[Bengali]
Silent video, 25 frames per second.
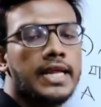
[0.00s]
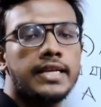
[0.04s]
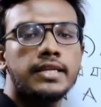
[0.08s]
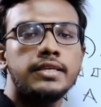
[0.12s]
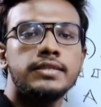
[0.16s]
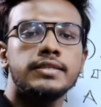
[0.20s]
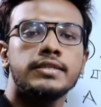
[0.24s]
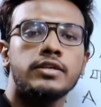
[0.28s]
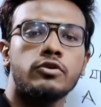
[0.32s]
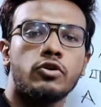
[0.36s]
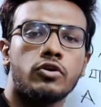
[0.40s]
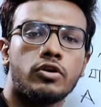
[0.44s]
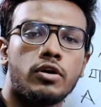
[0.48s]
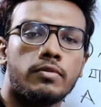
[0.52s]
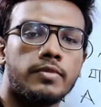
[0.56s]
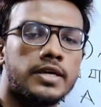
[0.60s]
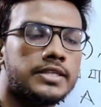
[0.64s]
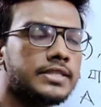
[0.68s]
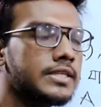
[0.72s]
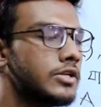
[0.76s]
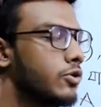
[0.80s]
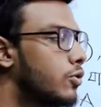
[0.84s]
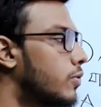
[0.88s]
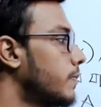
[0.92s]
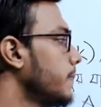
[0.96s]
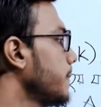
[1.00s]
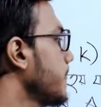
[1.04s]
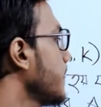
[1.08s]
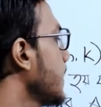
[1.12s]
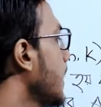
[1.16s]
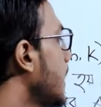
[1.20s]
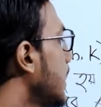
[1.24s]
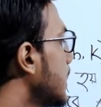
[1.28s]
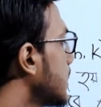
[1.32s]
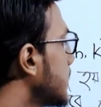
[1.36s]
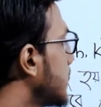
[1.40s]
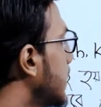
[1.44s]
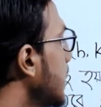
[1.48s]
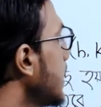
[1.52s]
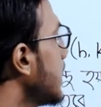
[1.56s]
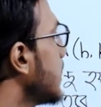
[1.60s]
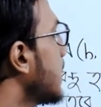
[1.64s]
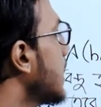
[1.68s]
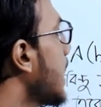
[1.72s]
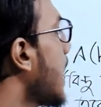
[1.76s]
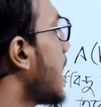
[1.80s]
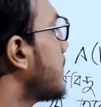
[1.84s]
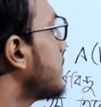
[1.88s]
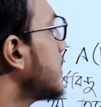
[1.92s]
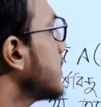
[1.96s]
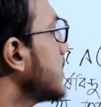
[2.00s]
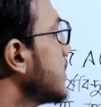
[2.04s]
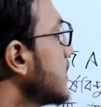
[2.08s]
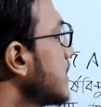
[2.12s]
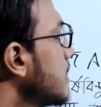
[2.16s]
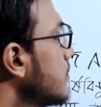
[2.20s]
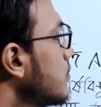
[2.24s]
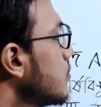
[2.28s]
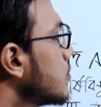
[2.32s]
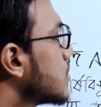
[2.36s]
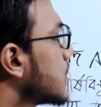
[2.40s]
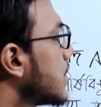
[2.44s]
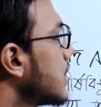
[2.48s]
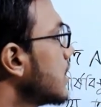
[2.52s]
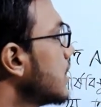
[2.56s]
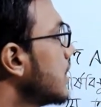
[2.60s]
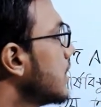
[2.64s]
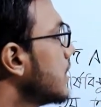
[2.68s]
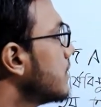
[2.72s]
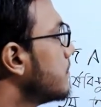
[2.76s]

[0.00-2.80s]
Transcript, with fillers: জানি জিরো কমা জিরো দেন আমাদেরকে বলছে